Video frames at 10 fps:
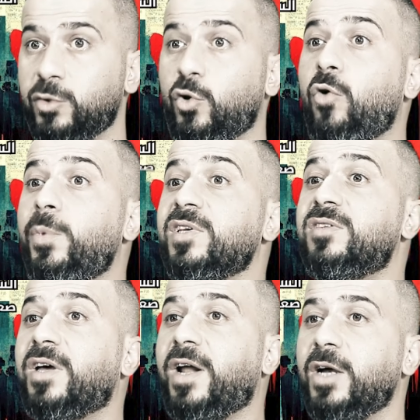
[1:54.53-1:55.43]
صعوبة
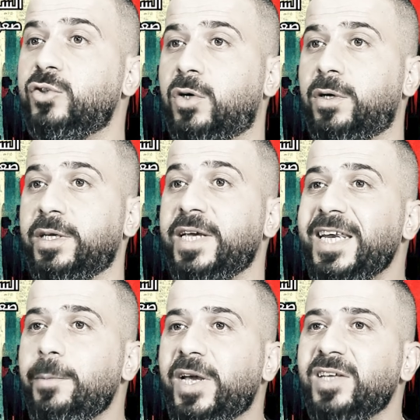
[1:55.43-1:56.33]
التراجع
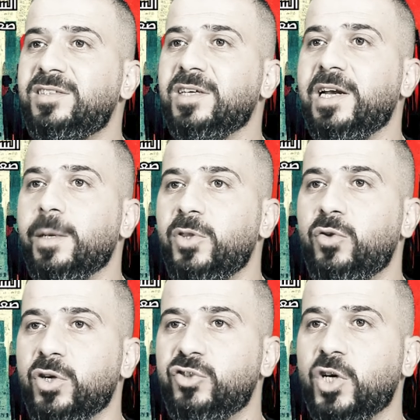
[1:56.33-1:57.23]
يعني بحس اللي
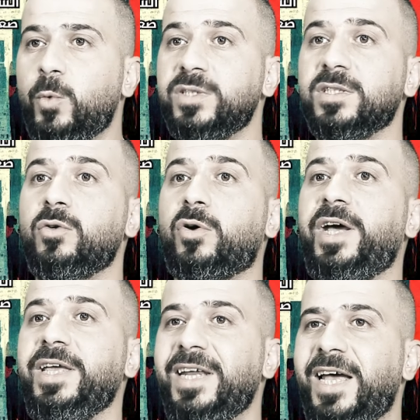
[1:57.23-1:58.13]
بده يتجوز انه
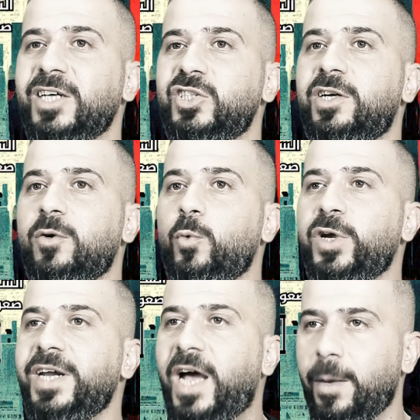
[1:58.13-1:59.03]
راح ينحشر
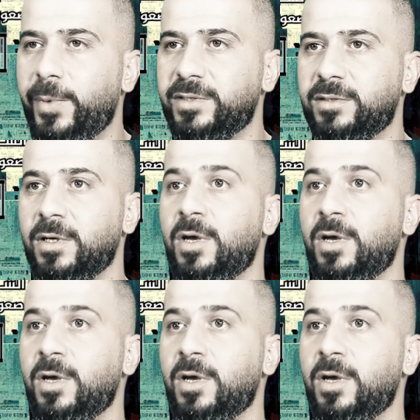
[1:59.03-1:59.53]
وينحبس